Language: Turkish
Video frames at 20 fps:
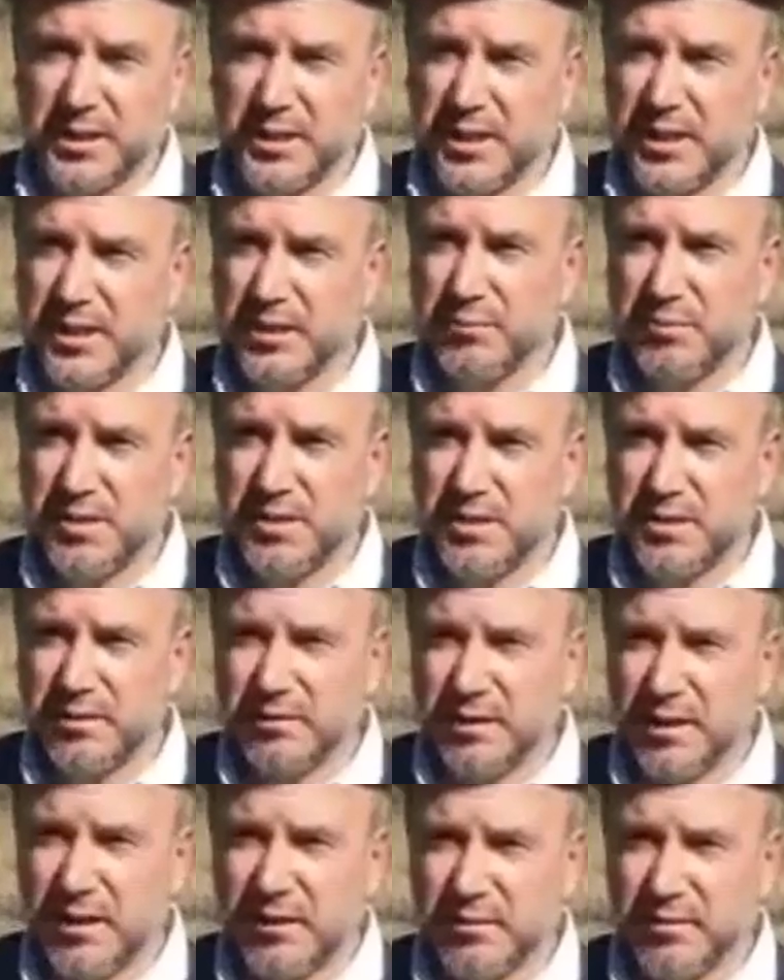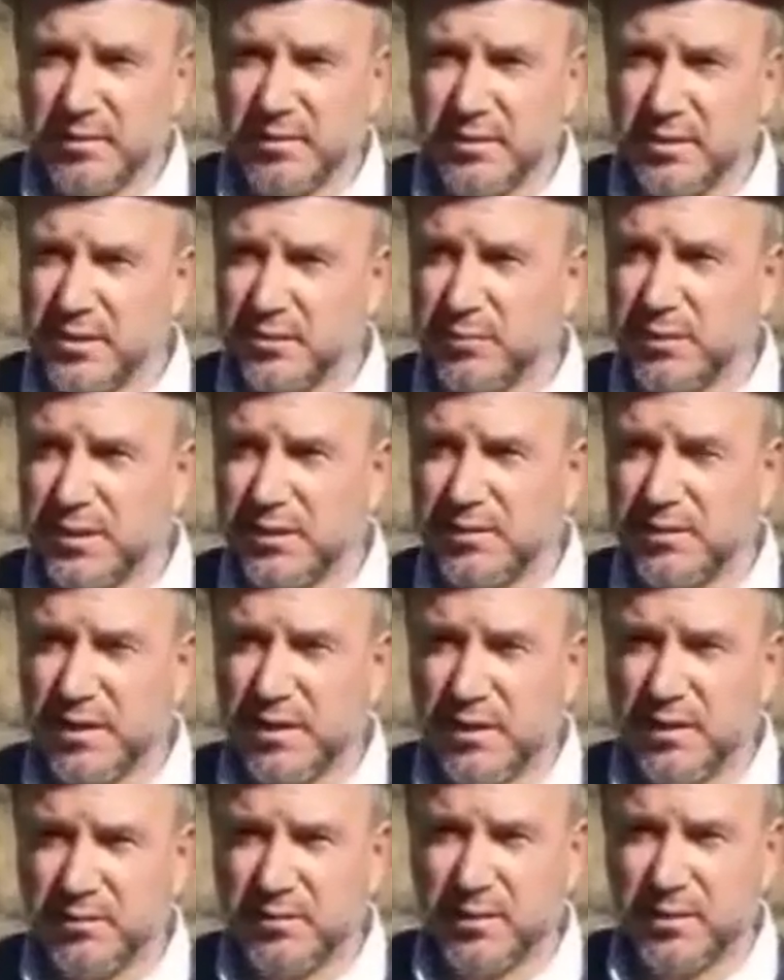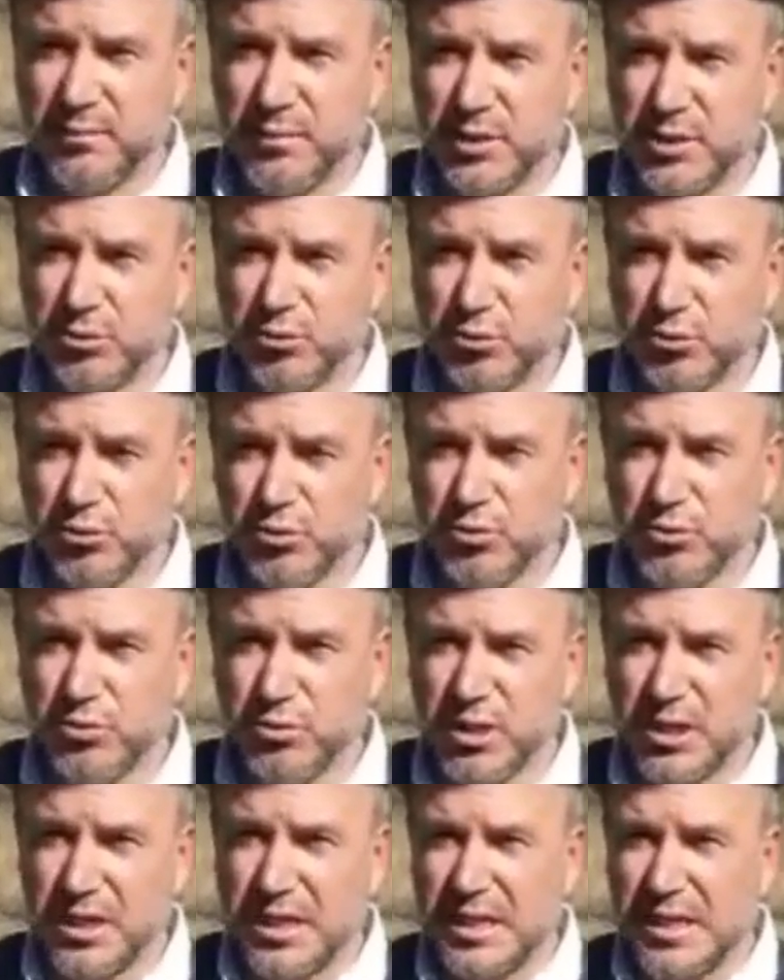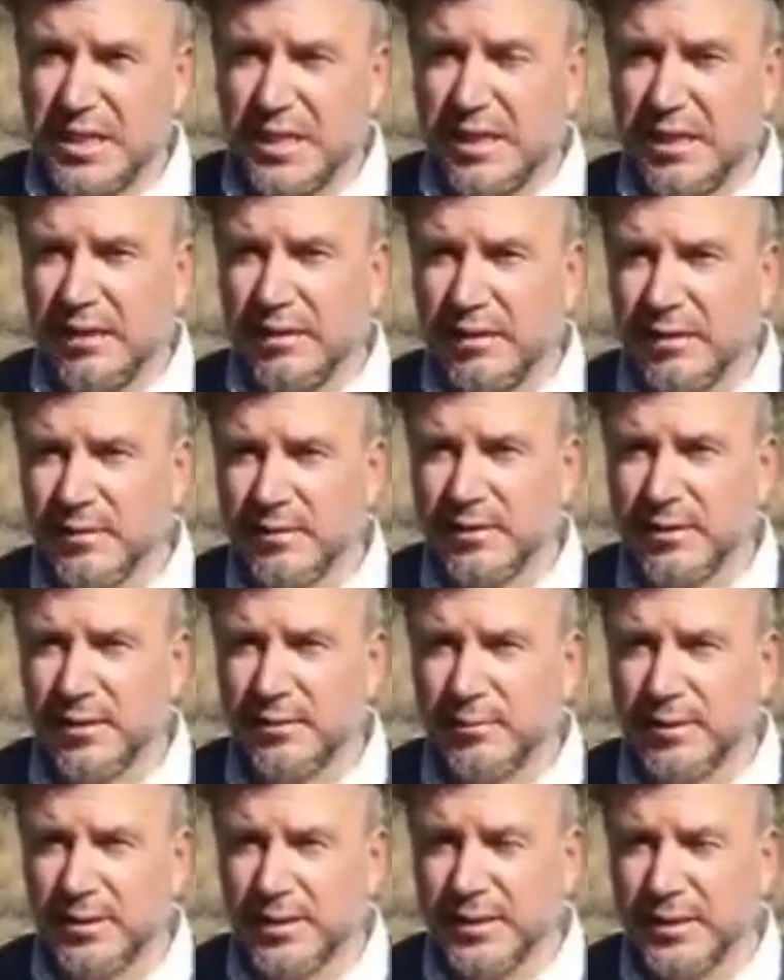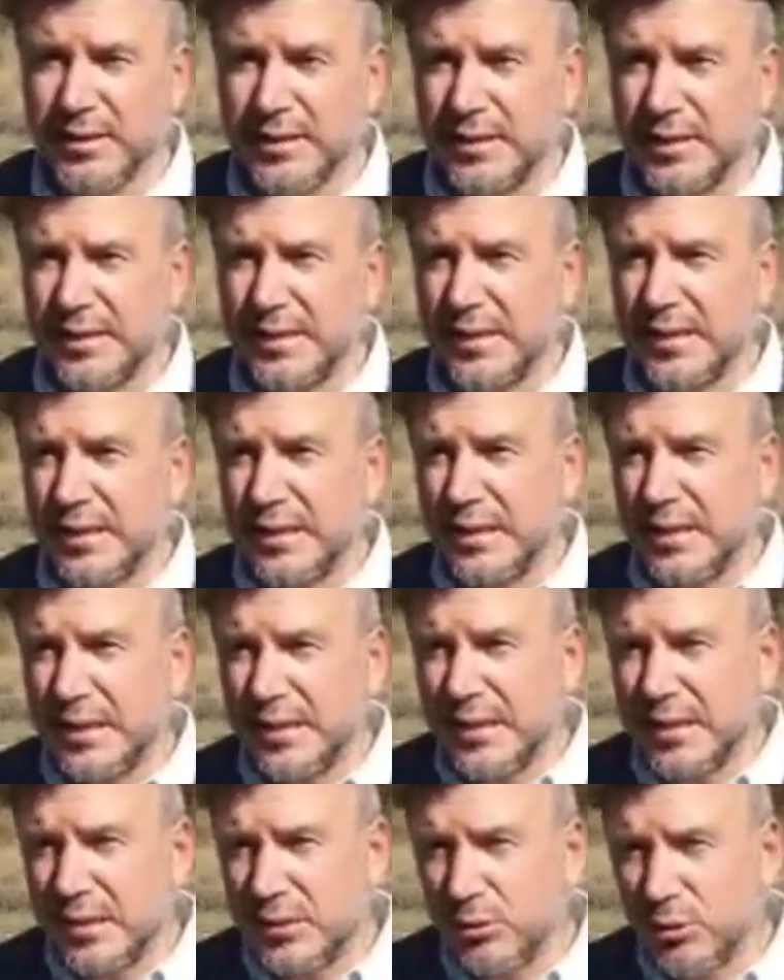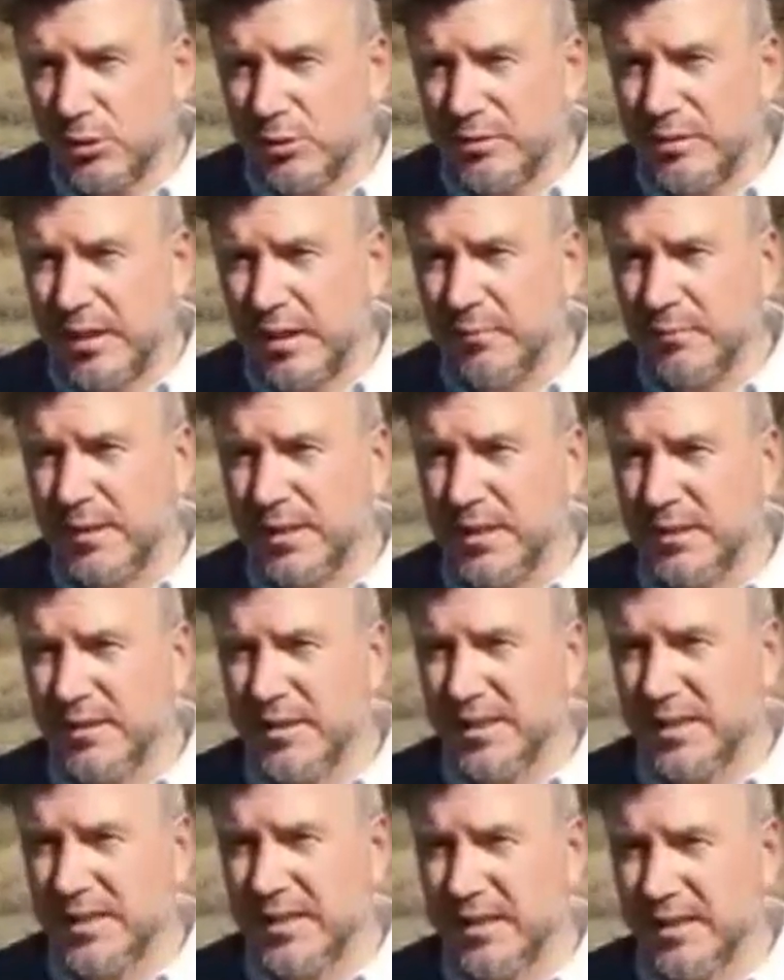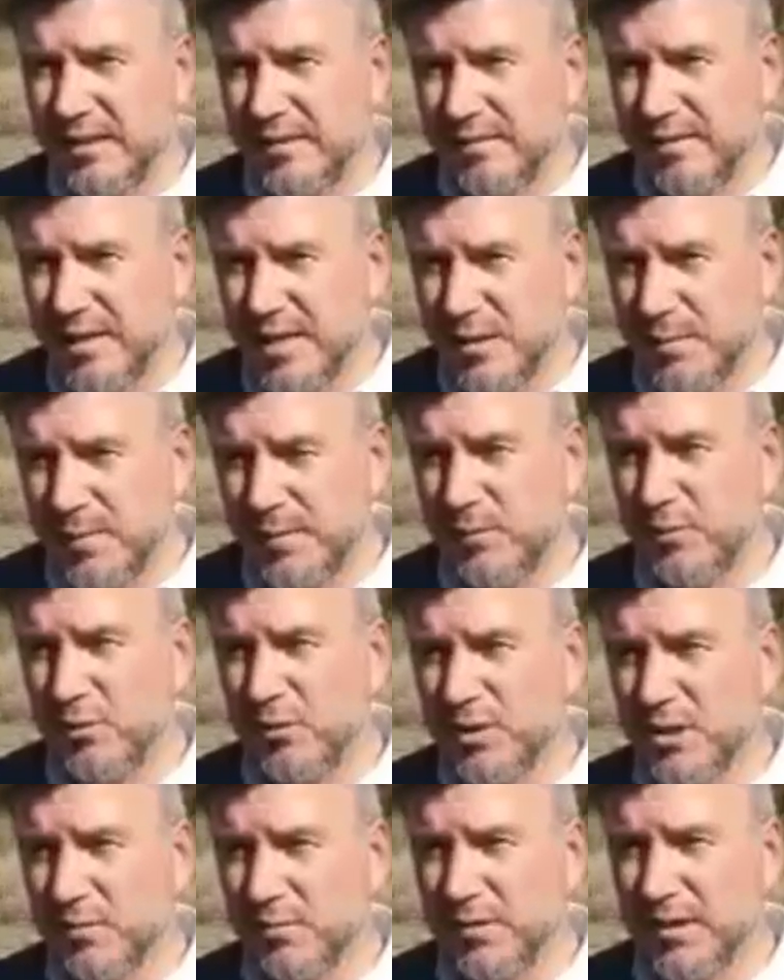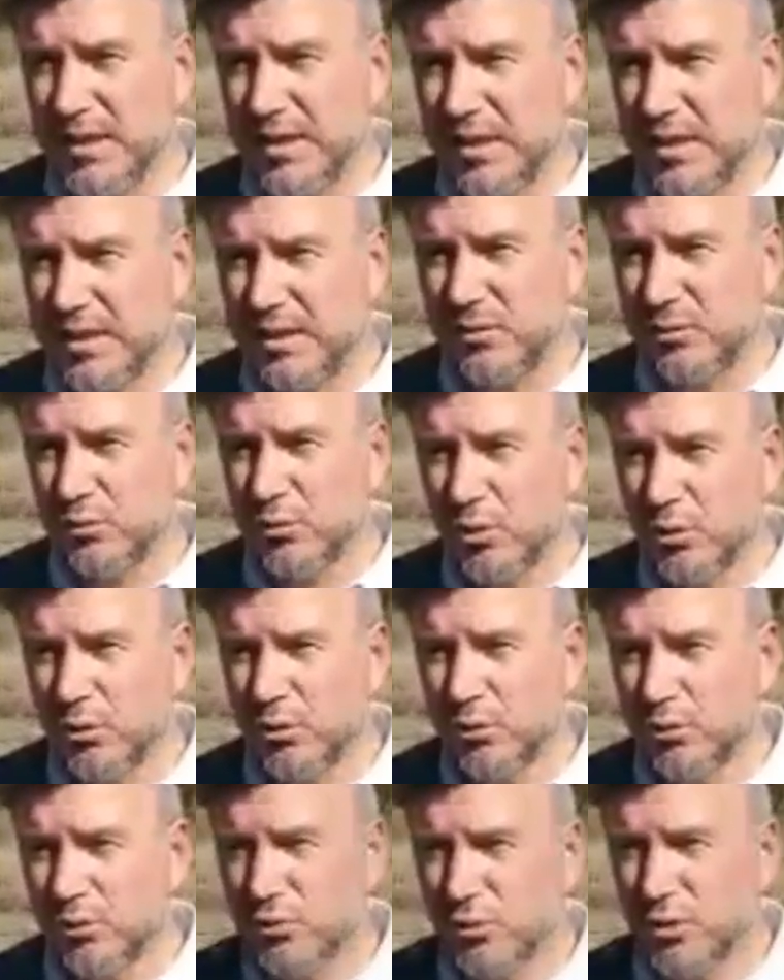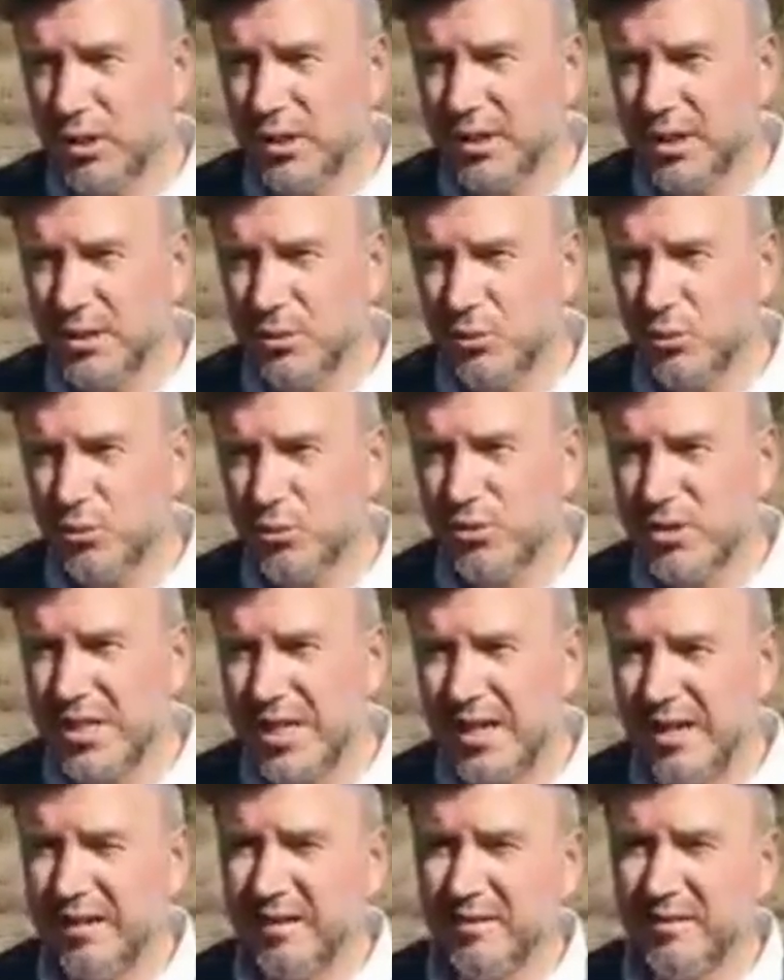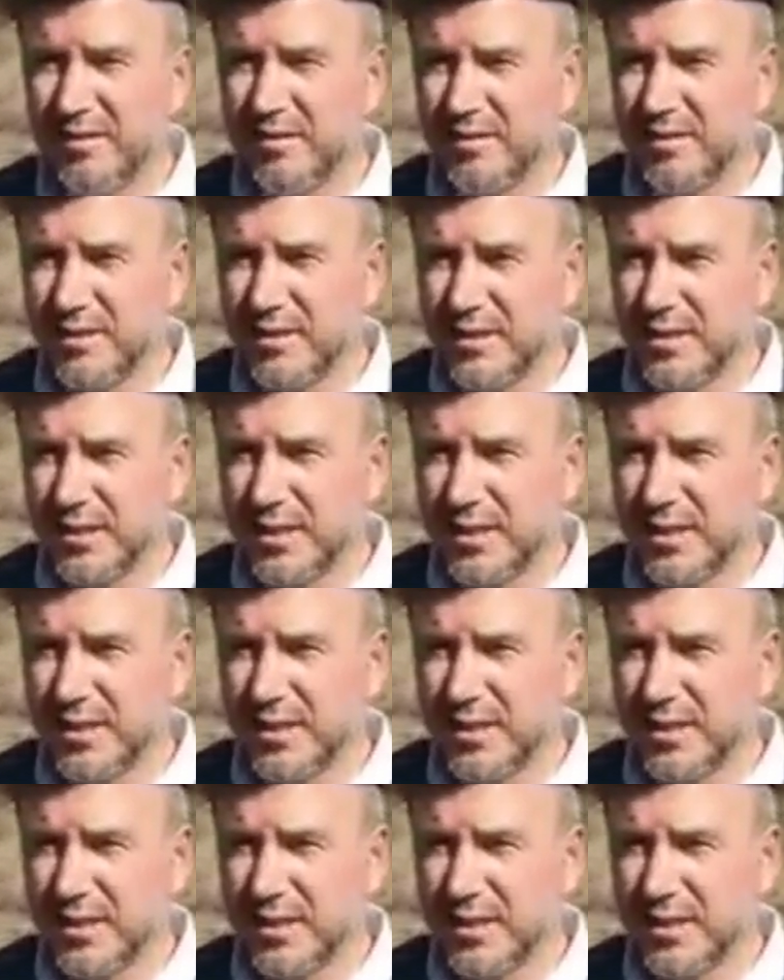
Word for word: Yani biz yıllardır, 20 yıldır alan tarama satıyoruz. Alan taramanın yöntemlerindeki, tespit yöntemindeki doğruluk oranı %50'dir.